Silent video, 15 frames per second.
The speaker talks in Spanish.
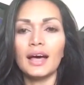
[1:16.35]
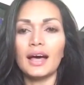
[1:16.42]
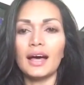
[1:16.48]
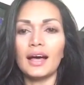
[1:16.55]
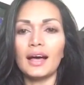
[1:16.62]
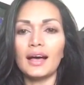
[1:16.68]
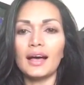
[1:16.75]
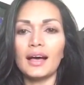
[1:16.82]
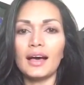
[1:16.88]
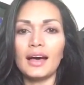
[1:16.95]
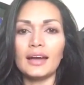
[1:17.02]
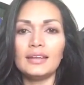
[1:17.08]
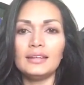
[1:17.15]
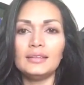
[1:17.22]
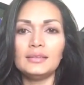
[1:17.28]
ah,
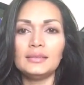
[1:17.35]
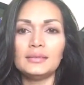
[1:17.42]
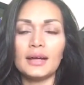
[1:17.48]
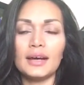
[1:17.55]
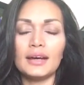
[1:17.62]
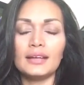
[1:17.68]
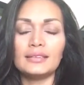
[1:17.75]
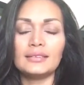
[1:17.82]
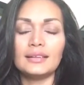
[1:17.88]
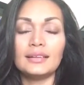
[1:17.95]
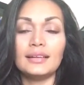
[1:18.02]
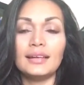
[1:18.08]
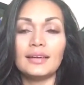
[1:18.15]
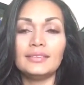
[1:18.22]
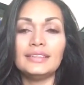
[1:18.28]
ah,
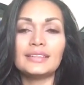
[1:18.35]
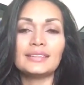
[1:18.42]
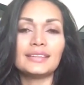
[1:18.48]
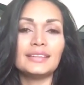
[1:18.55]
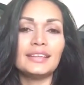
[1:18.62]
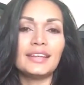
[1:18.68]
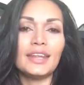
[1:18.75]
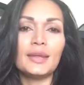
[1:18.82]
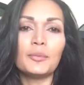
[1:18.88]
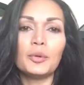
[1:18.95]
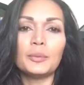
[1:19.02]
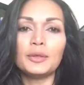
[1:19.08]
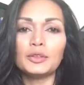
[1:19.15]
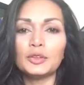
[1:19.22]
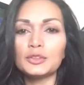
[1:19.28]
la vida está llena de
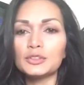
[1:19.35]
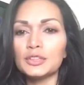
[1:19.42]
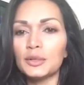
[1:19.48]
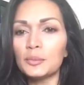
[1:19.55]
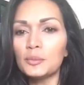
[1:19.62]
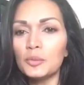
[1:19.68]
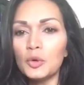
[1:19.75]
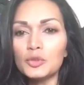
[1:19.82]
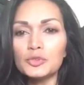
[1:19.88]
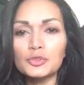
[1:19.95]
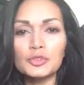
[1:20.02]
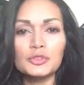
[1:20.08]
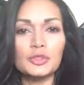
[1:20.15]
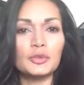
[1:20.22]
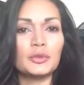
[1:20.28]
momentos
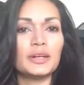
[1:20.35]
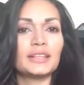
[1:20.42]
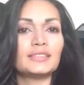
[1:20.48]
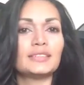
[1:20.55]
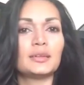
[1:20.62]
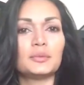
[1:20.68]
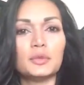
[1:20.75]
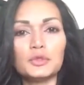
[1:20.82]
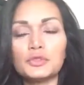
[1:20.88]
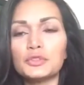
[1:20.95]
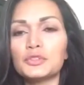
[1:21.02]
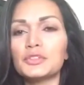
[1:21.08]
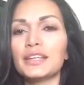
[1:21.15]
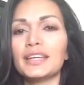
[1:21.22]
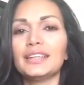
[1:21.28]
hermosos, de lugares
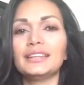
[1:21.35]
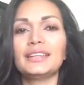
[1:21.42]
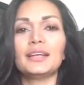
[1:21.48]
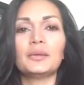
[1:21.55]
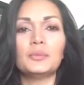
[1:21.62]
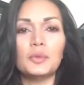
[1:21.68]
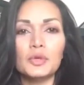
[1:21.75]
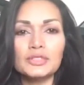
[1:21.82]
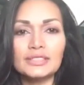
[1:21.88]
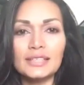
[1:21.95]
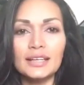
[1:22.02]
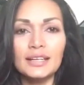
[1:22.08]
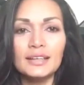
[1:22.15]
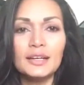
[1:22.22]
hermosos, de gente hermosa,